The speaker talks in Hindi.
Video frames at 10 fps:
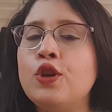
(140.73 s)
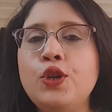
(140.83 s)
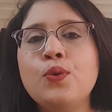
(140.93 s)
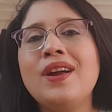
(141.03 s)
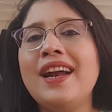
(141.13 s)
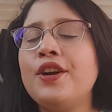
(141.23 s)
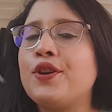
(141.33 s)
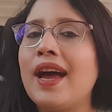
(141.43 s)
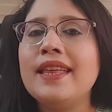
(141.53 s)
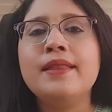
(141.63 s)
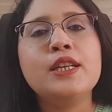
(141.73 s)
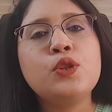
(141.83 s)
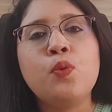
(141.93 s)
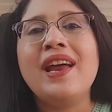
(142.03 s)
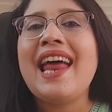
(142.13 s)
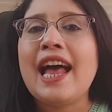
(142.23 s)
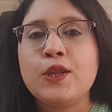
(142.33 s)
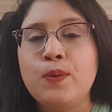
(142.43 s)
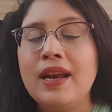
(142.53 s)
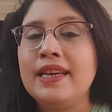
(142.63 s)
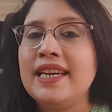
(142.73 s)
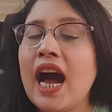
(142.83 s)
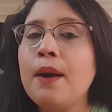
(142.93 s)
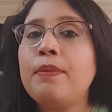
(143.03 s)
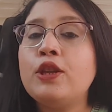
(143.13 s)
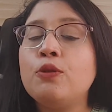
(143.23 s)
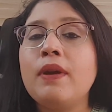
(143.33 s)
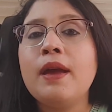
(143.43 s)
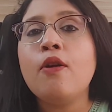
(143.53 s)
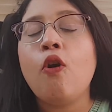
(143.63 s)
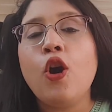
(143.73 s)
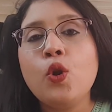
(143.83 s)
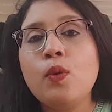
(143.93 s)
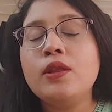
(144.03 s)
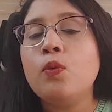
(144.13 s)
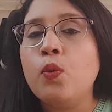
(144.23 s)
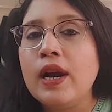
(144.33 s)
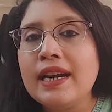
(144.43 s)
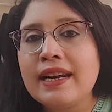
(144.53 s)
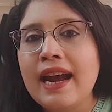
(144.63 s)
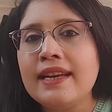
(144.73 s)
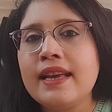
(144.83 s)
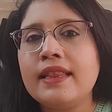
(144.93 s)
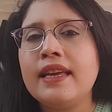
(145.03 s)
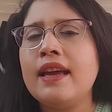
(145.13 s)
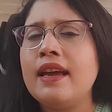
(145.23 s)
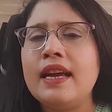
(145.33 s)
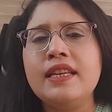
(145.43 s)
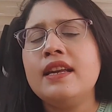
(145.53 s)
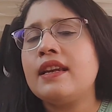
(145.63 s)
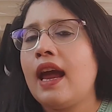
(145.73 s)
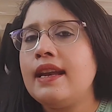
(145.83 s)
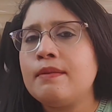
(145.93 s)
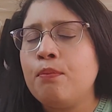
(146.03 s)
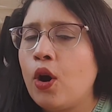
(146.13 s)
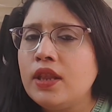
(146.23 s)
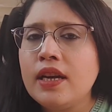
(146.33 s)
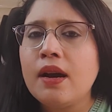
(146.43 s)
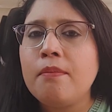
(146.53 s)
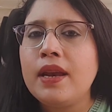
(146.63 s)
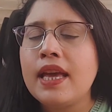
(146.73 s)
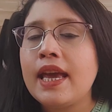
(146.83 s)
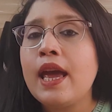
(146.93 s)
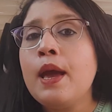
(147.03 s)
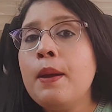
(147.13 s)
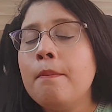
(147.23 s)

सो यू कैन ट्राई दिस वन एज वेल यहाँ पर तुम्हें ऑल ओवर द वर्ल्ड क्लाइंट्स आते हैं इंडियन क्लाइंट्स बहुत ही कम मिलेंगे